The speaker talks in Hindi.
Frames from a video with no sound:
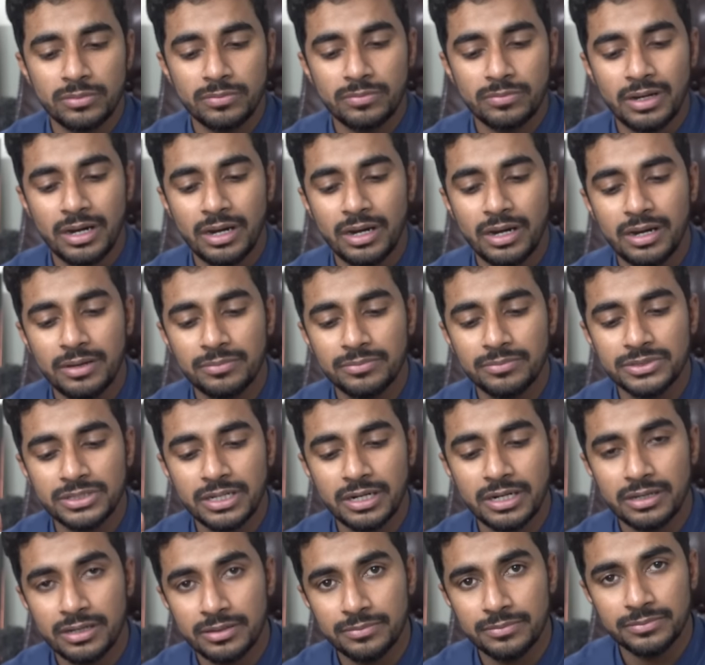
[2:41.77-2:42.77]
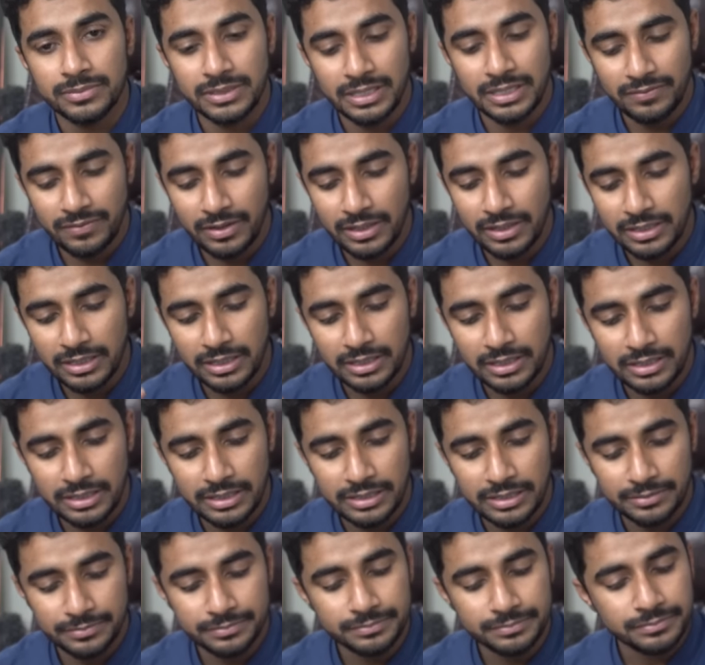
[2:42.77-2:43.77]
मान लम यार हम ये वाली करनी
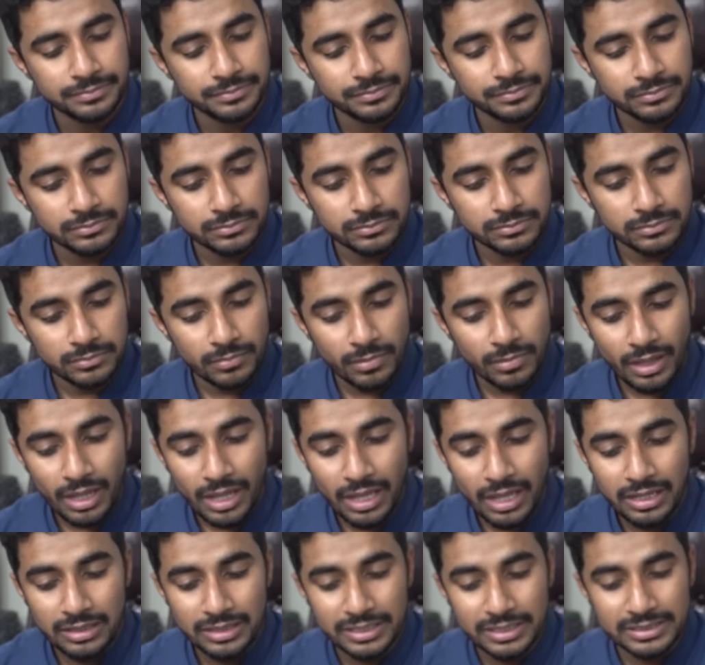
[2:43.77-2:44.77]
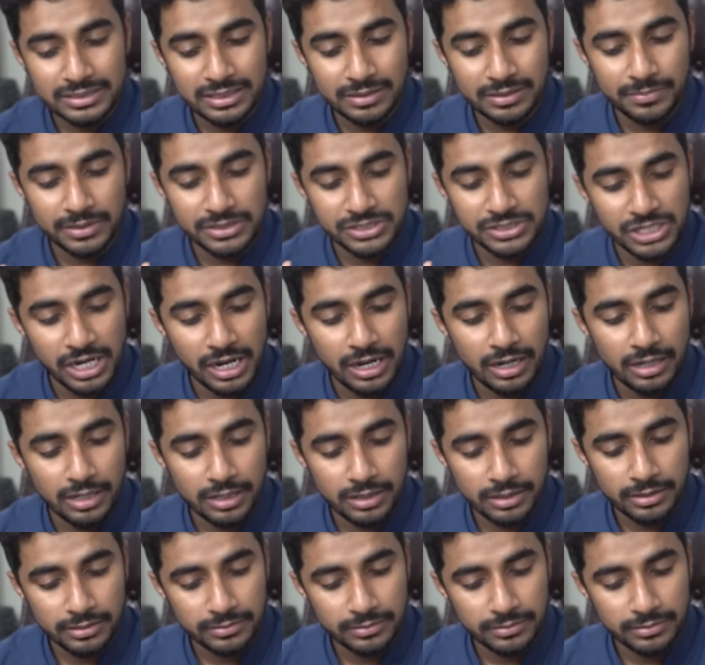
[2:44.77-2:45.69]
है हदीस नंबर चार